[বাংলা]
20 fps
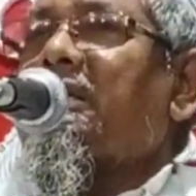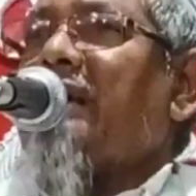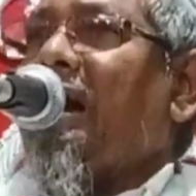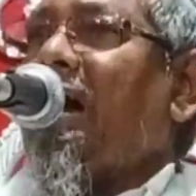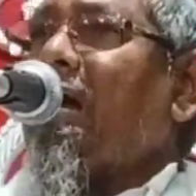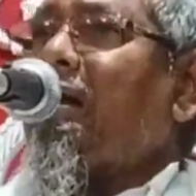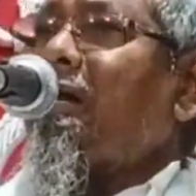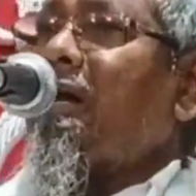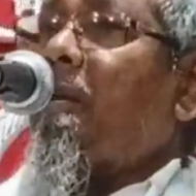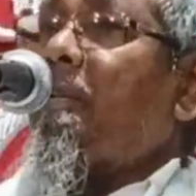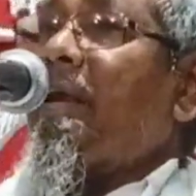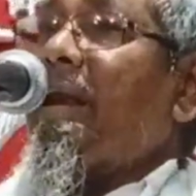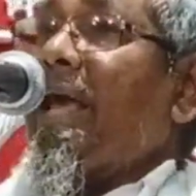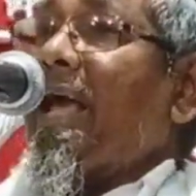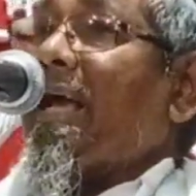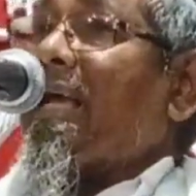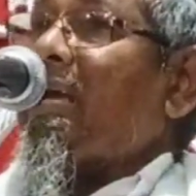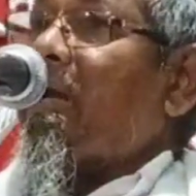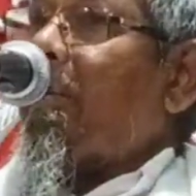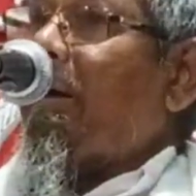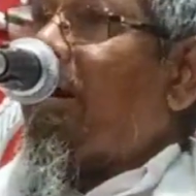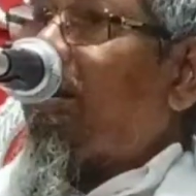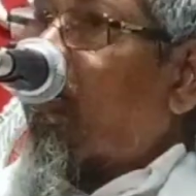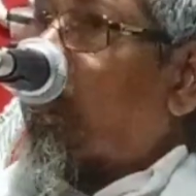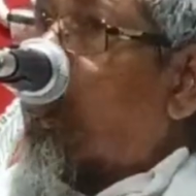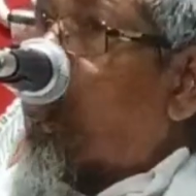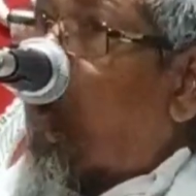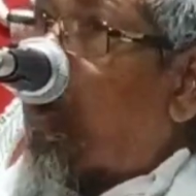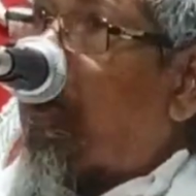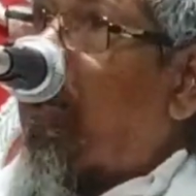জাহান নামের একেবারে
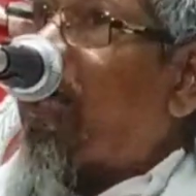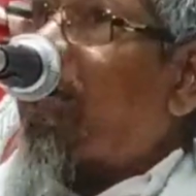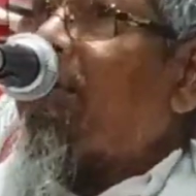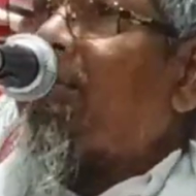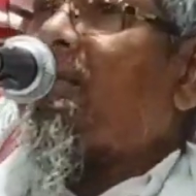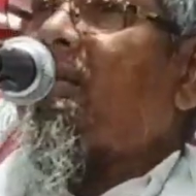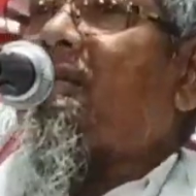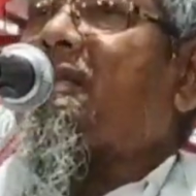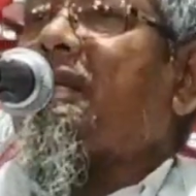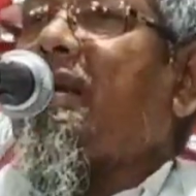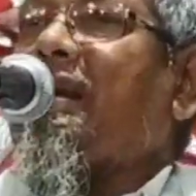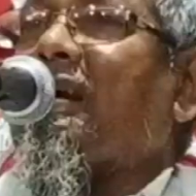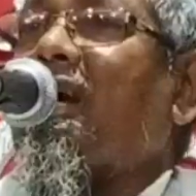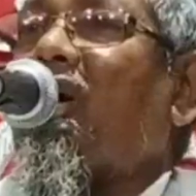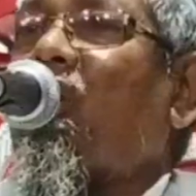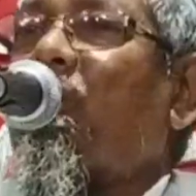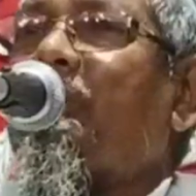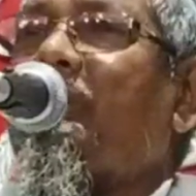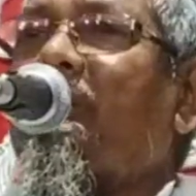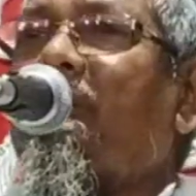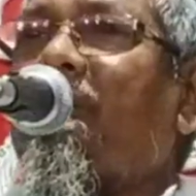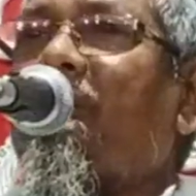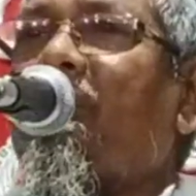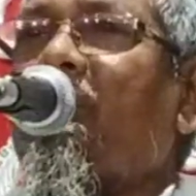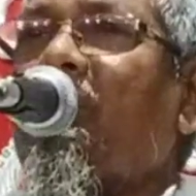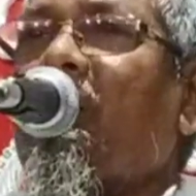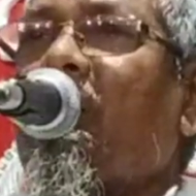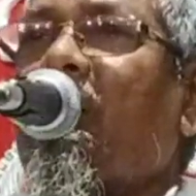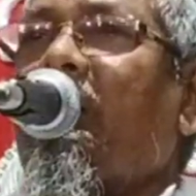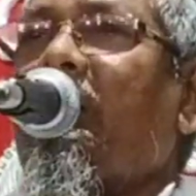তলায় এদের জায়গা হবে
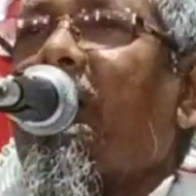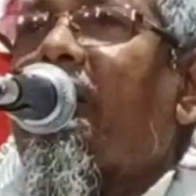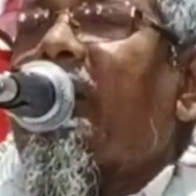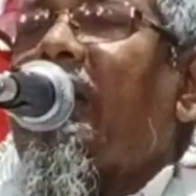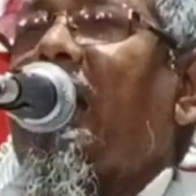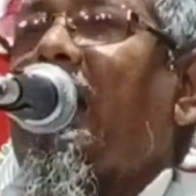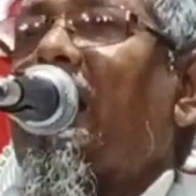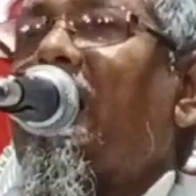কারণ